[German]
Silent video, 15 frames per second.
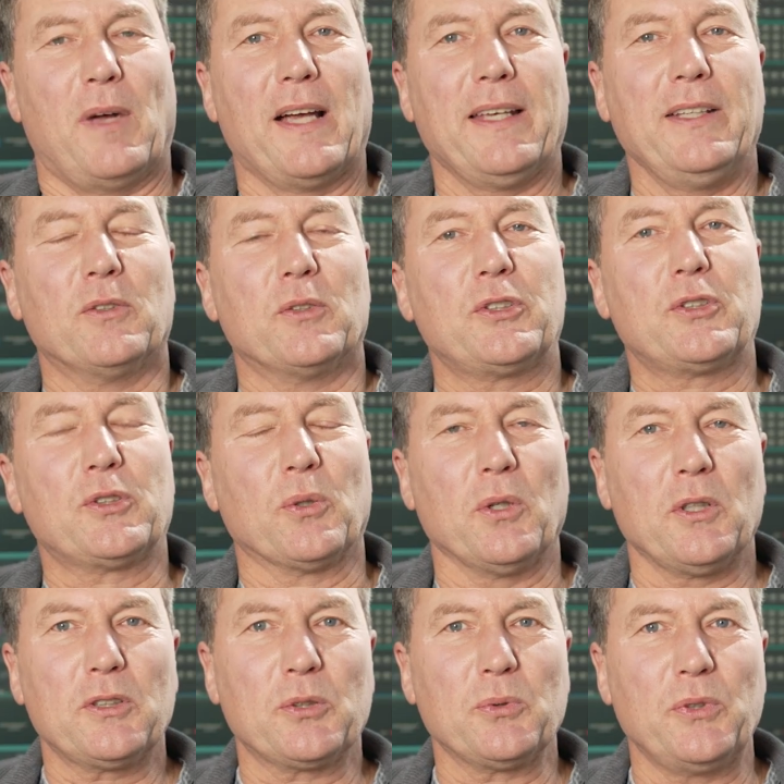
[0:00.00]
Marinus,
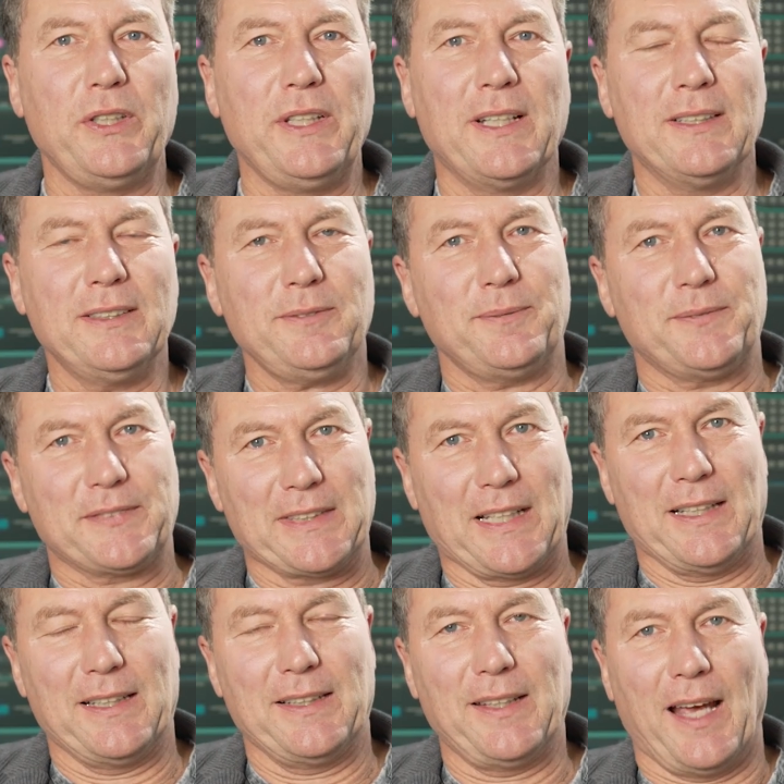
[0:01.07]
zurück zu dir.
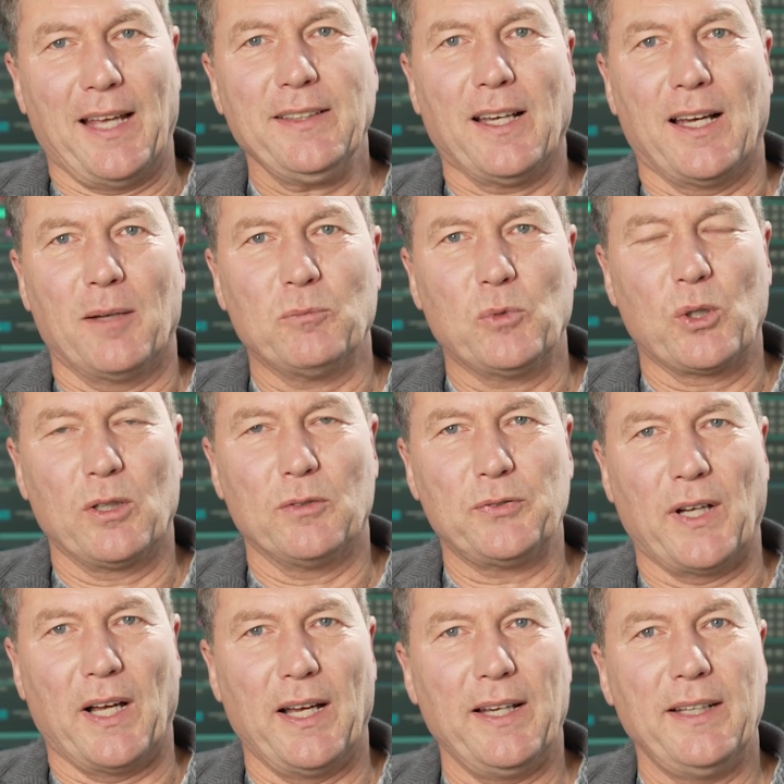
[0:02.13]
Äh, der andere Hamburger
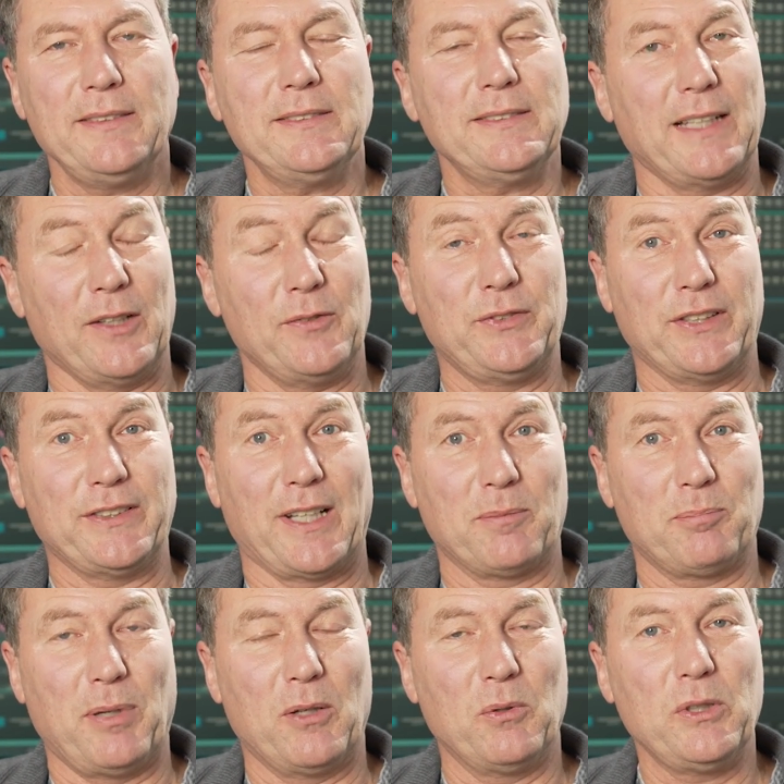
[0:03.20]
Verein, der FC
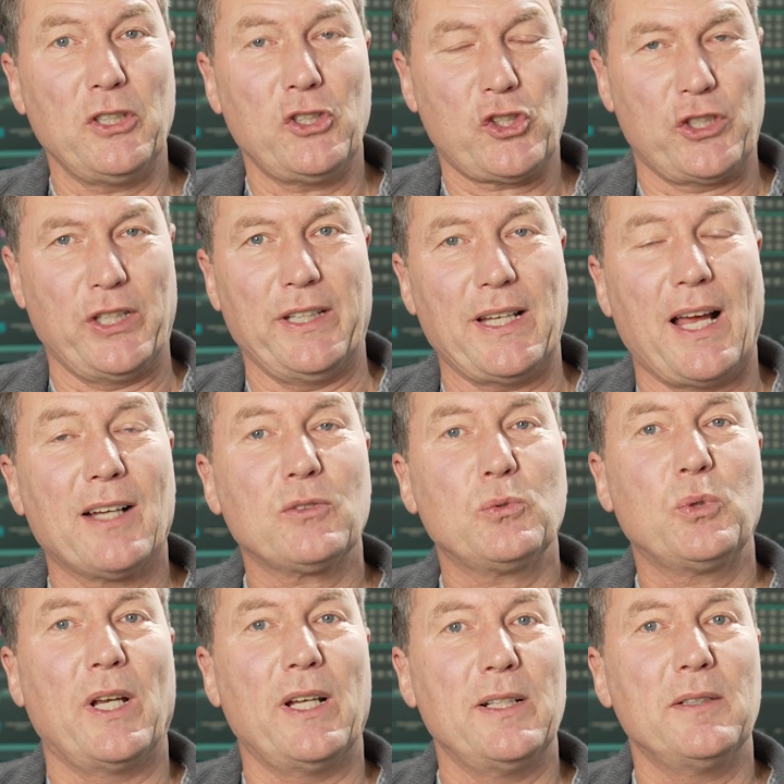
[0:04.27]
St. Pauli, steht
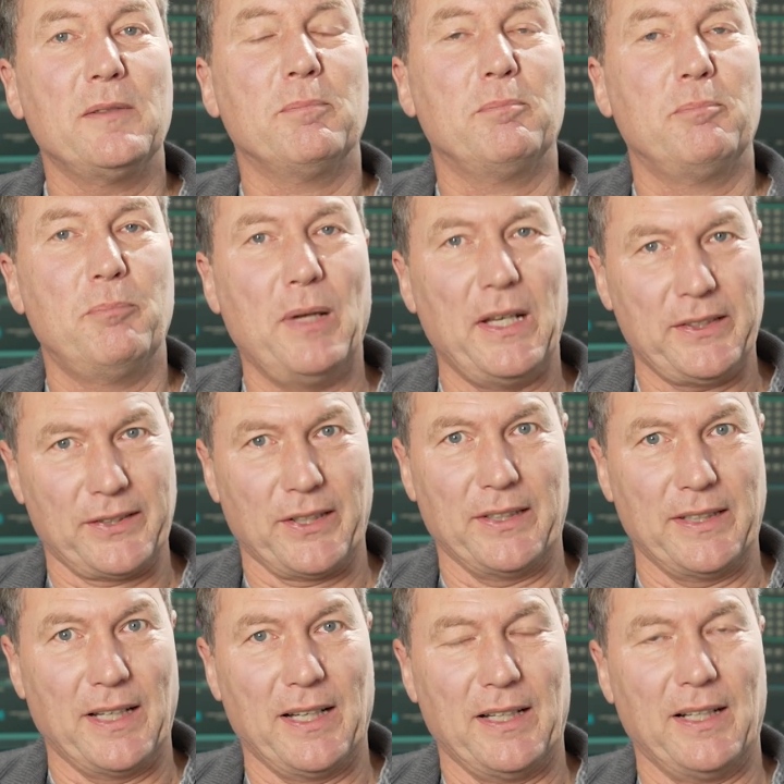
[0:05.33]
aktuell besser
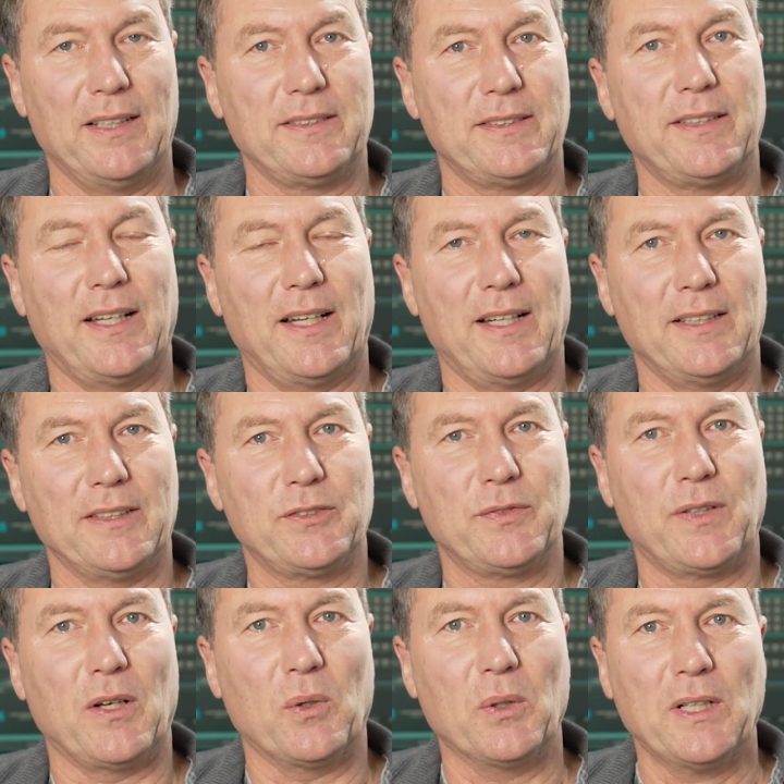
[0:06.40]
da als der
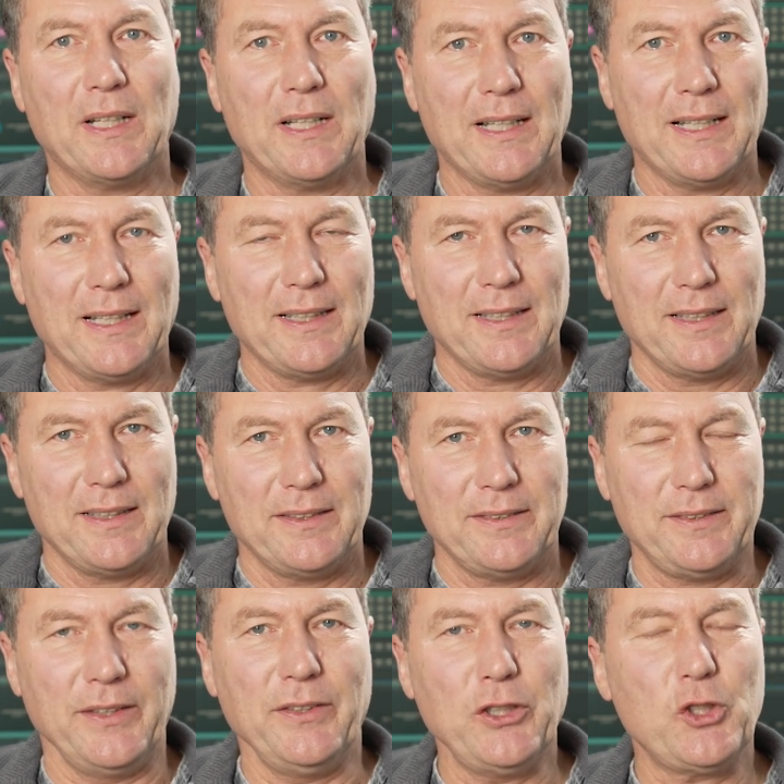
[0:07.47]
HSV.
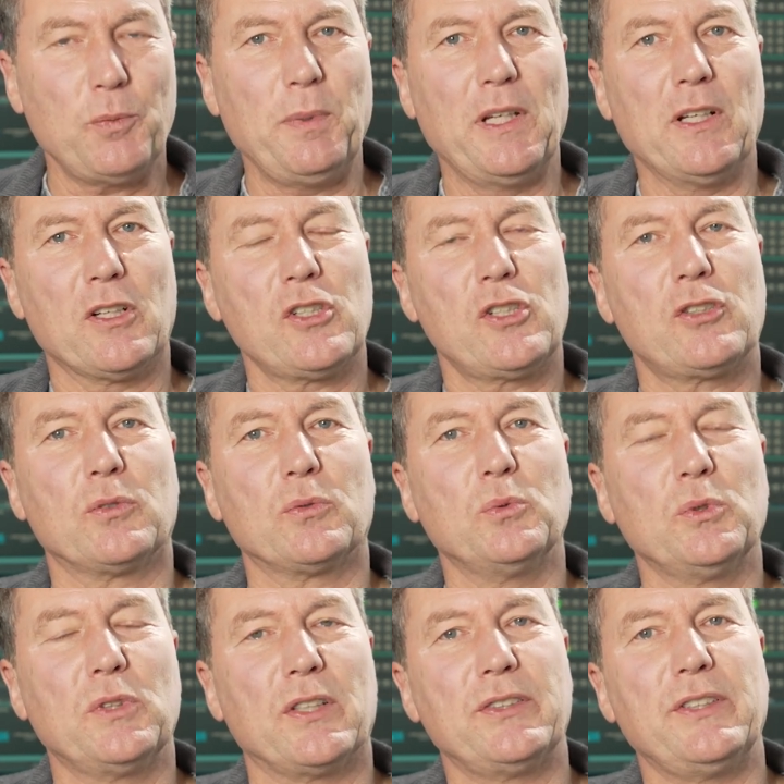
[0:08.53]
Sind die spielerisch so
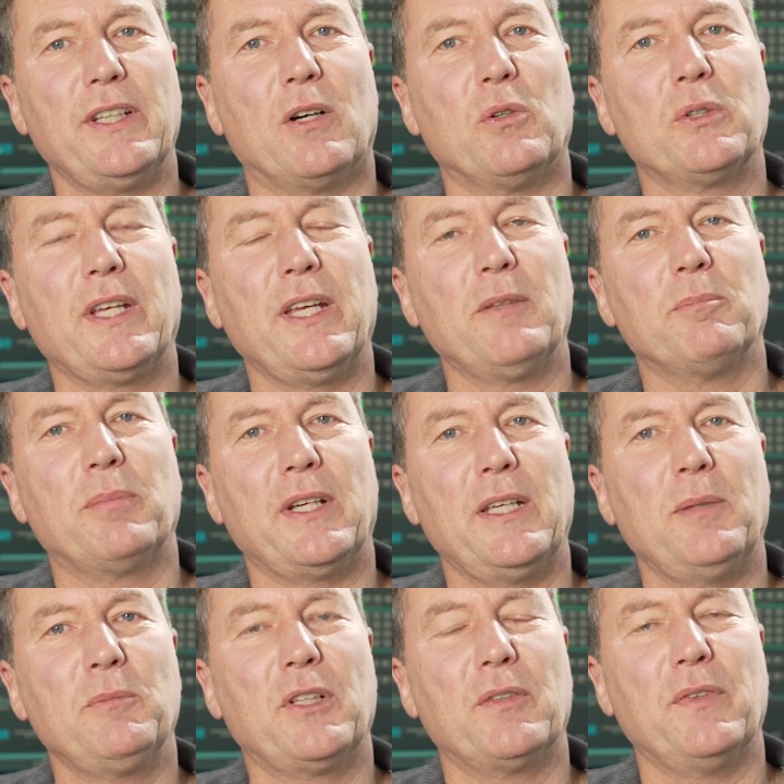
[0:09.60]
gut, dass die auch gegen Bremen